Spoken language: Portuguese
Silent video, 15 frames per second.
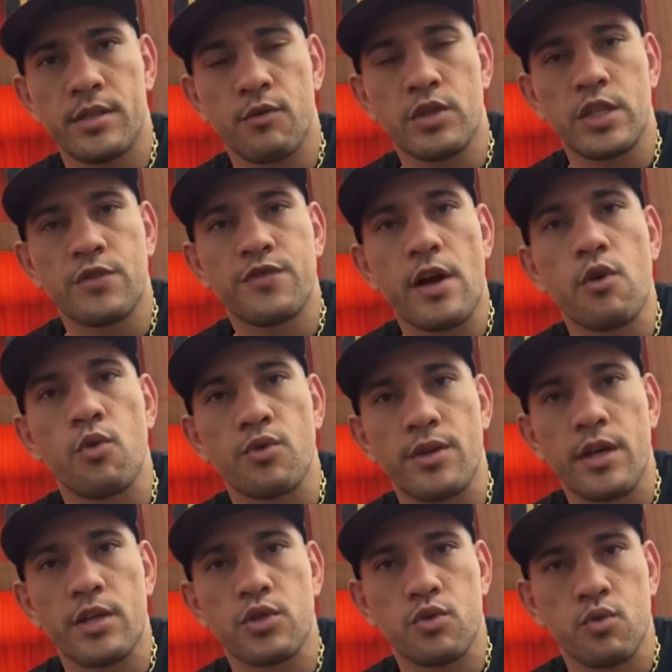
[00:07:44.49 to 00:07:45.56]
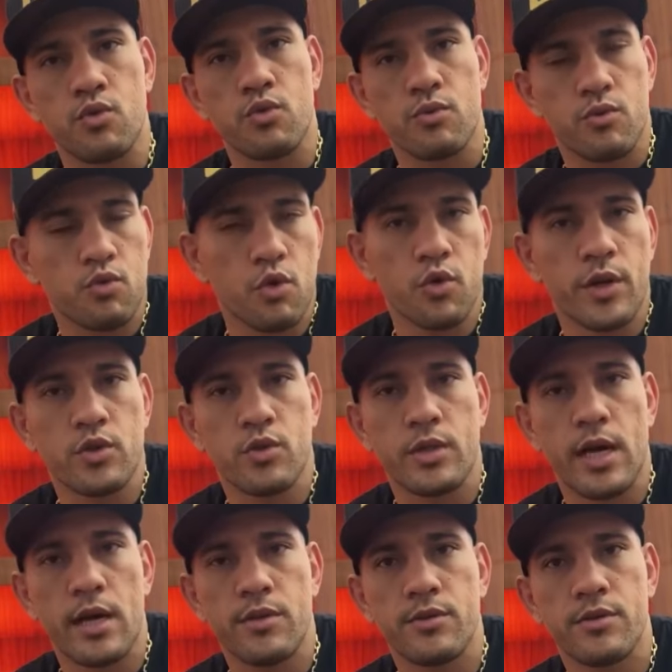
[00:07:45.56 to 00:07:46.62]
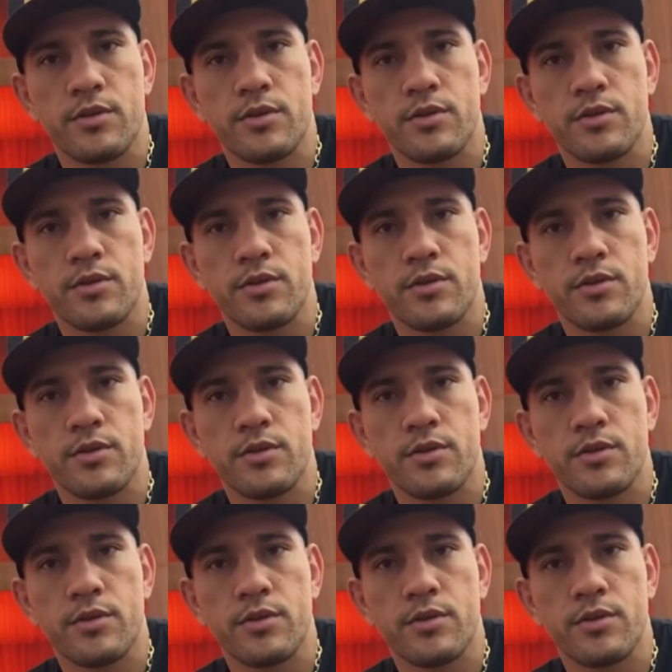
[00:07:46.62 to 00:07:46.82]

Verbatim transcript: e vocês ficar contentes com todo o resultado.